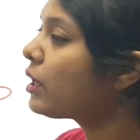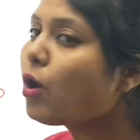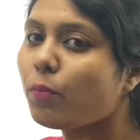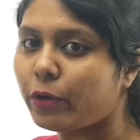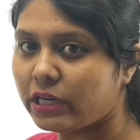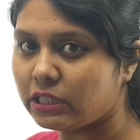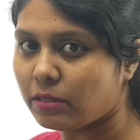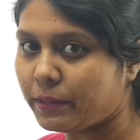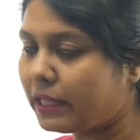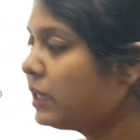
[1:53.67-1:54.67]
থেকে ওপরে
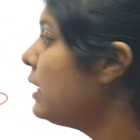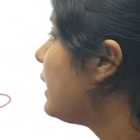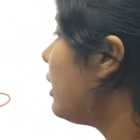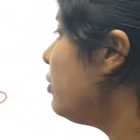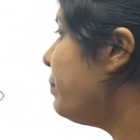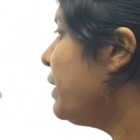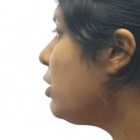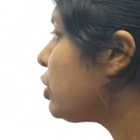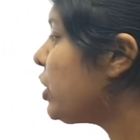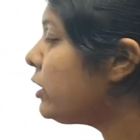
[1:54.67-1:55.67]
নিতে পারি কারণ
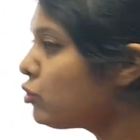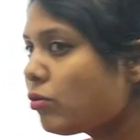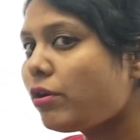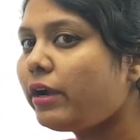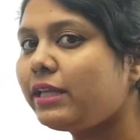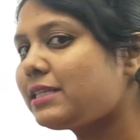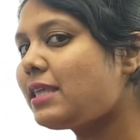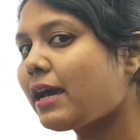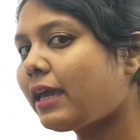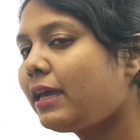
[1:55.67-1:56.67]
বিয়োগ সাত শূন্যর নিচে
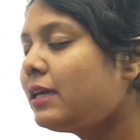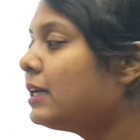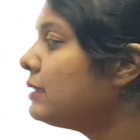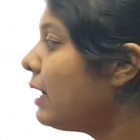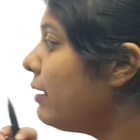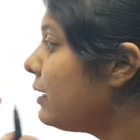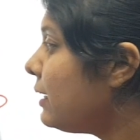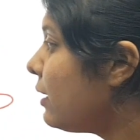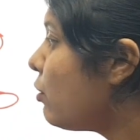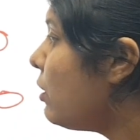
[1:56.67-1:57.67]
থাকে তাহলে
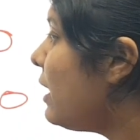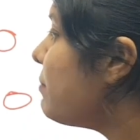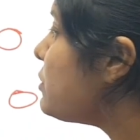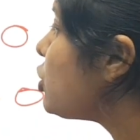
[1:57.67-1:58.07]
কি করলাম যে